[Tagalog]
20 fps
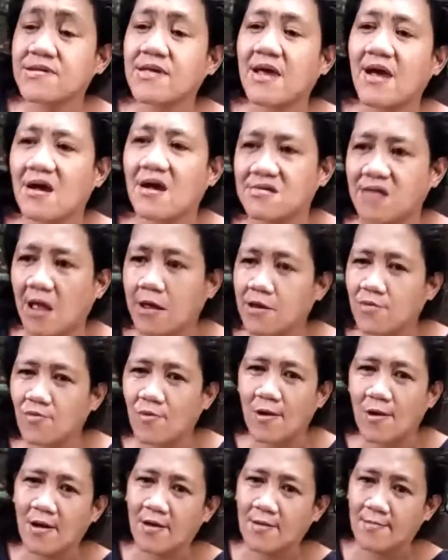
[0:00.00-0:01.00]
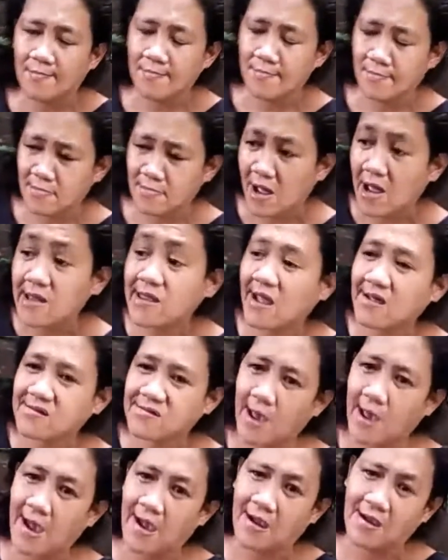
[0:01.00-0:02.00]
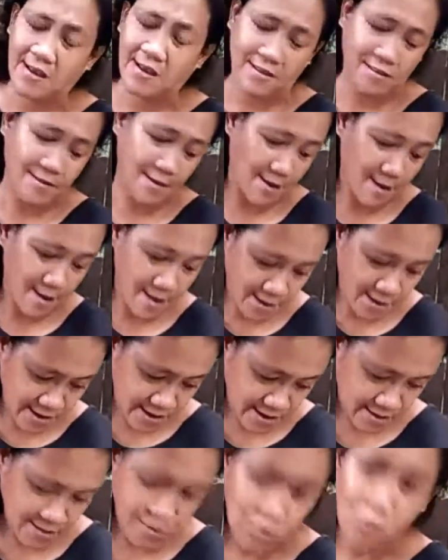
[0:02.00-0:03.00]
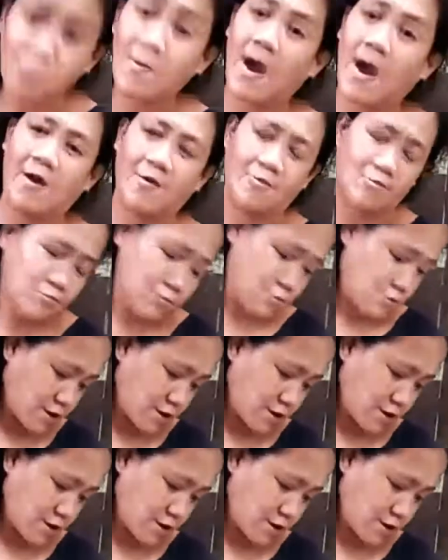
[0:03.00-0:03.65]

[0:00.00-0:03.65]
Isa ang naiwang anak sa akin ng aking oh. lumaong.